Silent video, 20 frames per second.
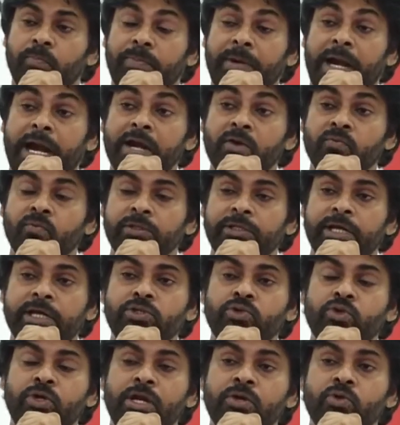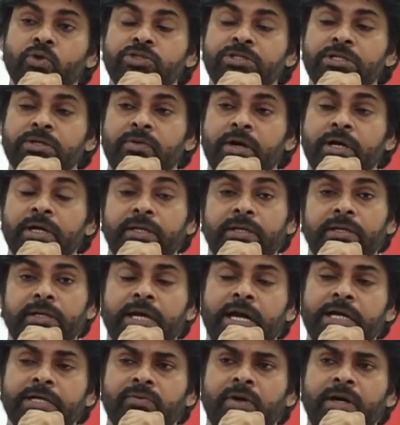ప్రాణం వదిలేసుకోవడానికి వచ్చిన వాడిని
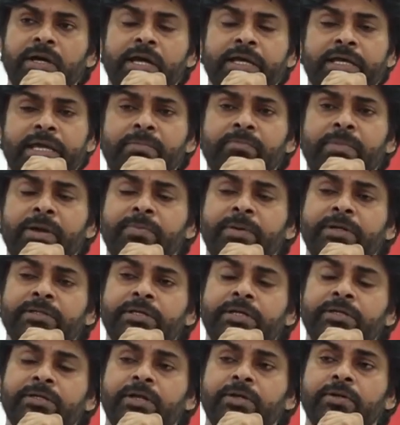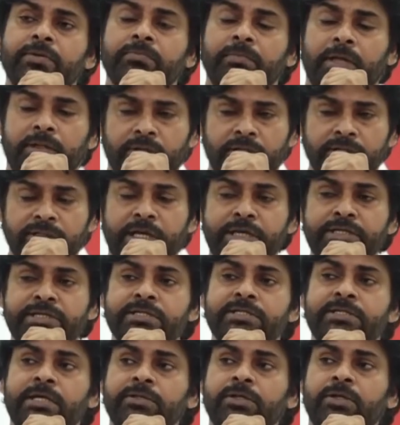ఇలాంటి వాళ్ళు నాకు ఏం భయపెడతారు నన్ను అందుకని
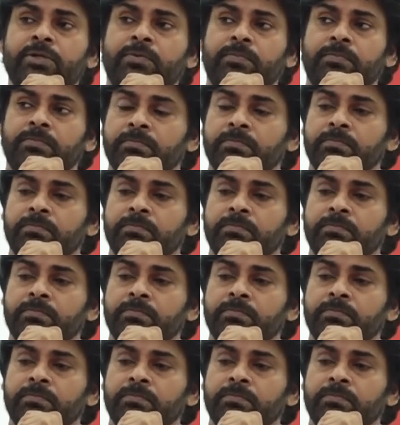దయచేసి అందరూ